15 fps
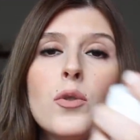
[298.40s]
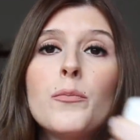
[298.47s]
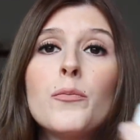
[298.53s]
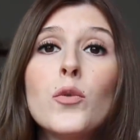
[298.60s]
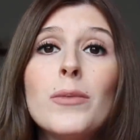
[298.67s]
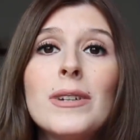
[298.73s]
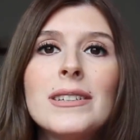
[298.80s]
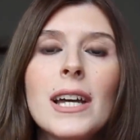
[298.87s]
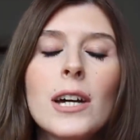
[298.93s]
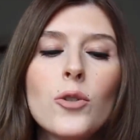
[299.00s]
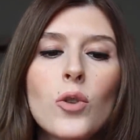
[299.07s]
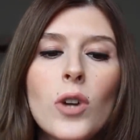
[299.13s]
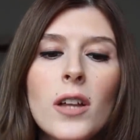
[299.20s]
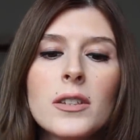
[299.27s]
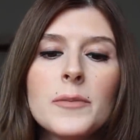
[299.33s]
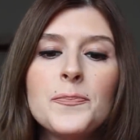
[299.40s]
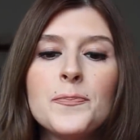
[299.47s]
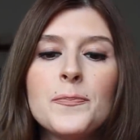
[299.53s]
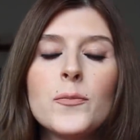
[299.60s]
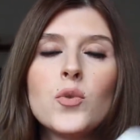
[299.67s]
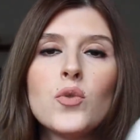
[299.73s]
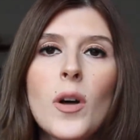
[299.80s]
bu? Bu bir deodorant.
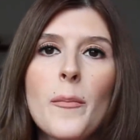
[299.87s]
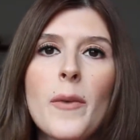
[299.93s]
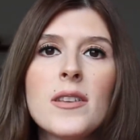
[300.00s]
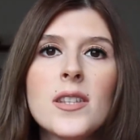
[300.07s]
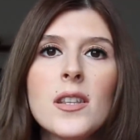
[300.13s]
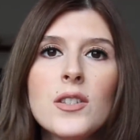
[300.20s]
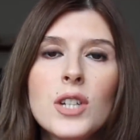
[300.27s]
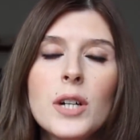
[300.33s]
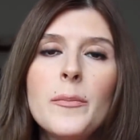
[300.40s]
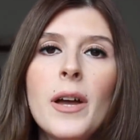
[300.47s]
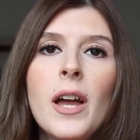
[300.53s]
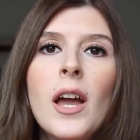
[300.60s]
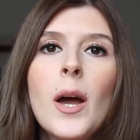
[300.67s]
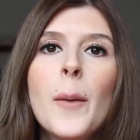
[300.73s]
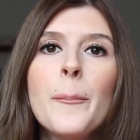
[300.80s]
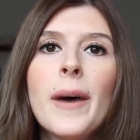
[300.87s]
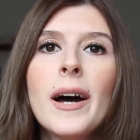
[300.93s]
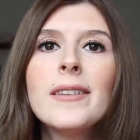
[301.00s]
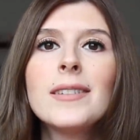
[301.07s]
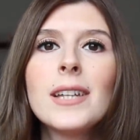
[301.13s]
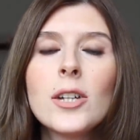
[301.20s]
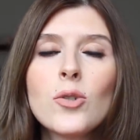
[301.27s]
Hı, bundan bahsedeceğim.
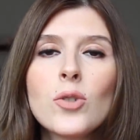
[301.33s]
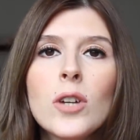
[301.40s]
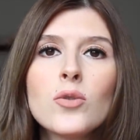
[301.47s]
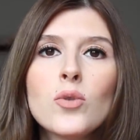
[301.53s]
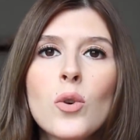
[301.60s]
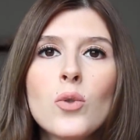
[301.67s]
Ben deodorant